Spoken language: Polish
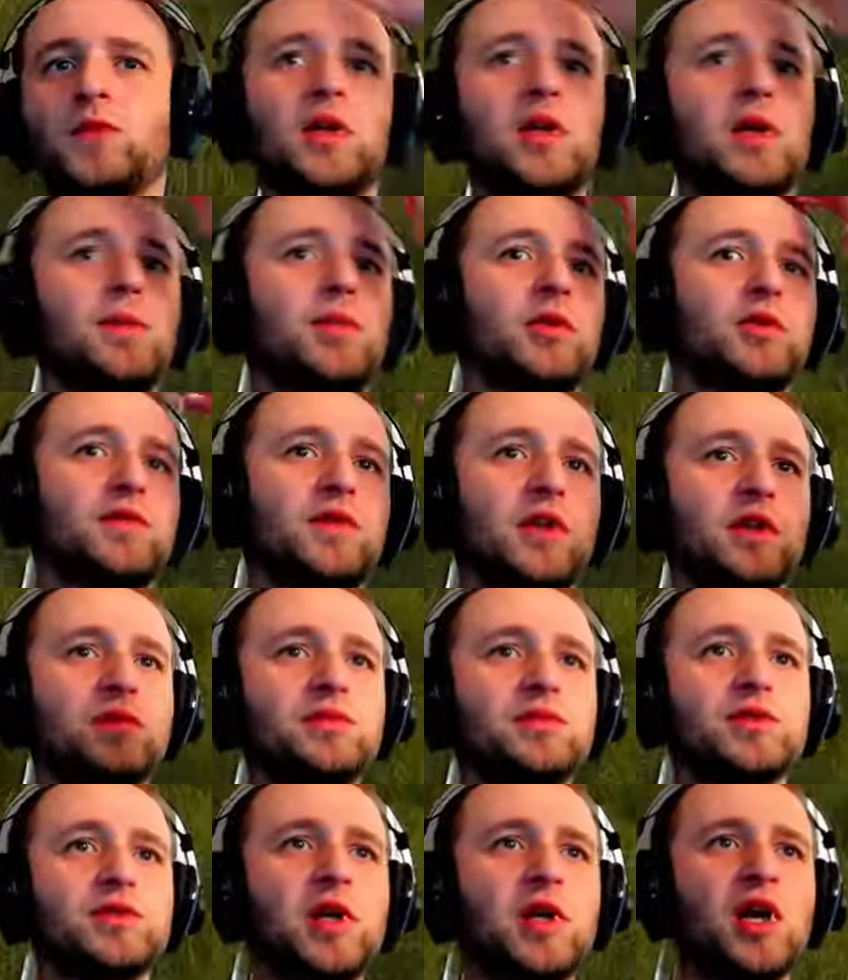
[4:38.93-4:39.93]
Teleport w
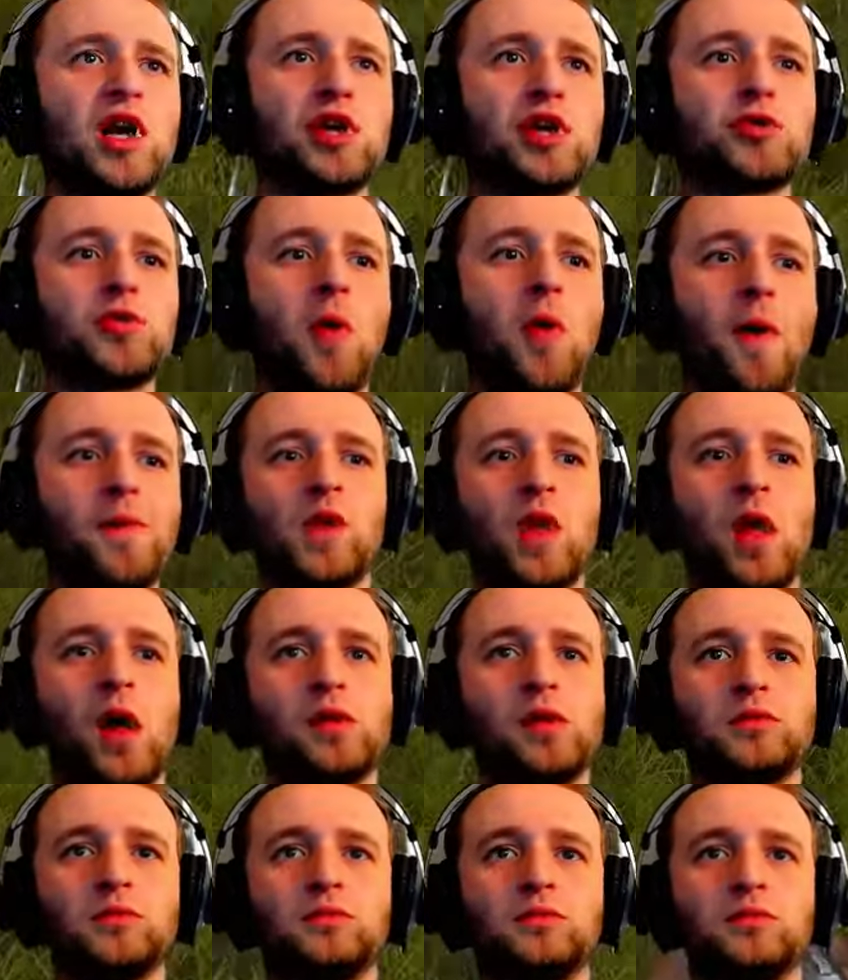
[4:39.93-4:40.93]
jakimś garażu.
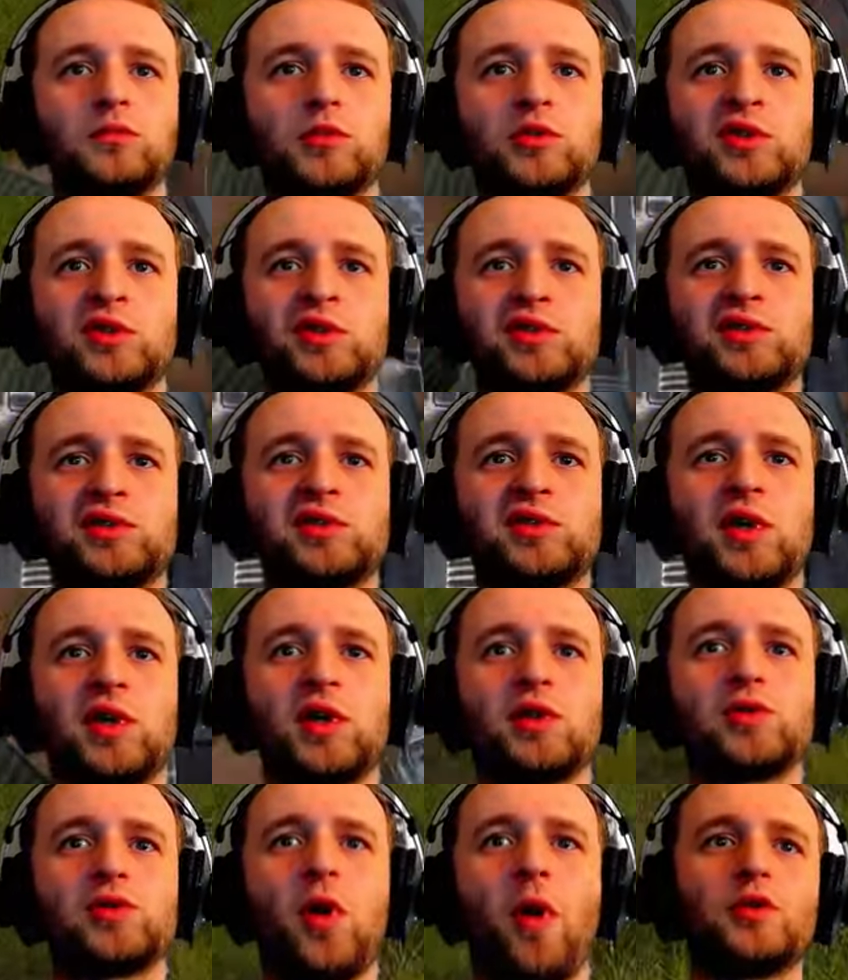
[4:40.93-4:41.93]
Można się
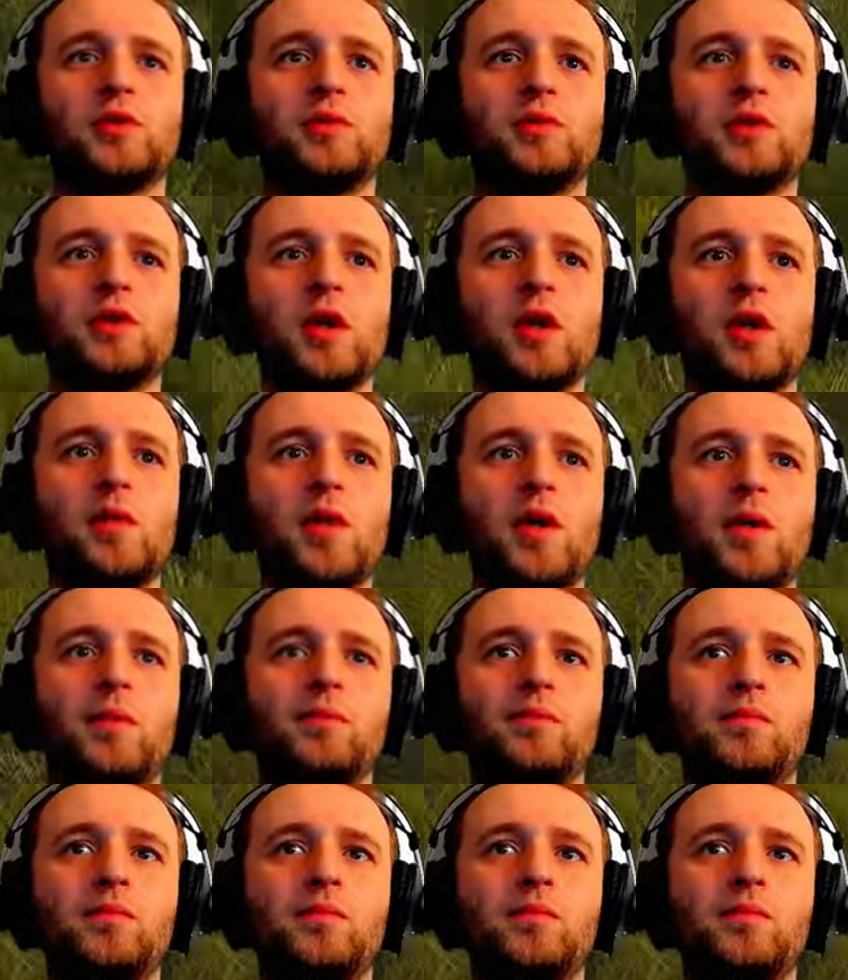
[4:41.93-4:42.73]
strzelać, już mnie zajmie.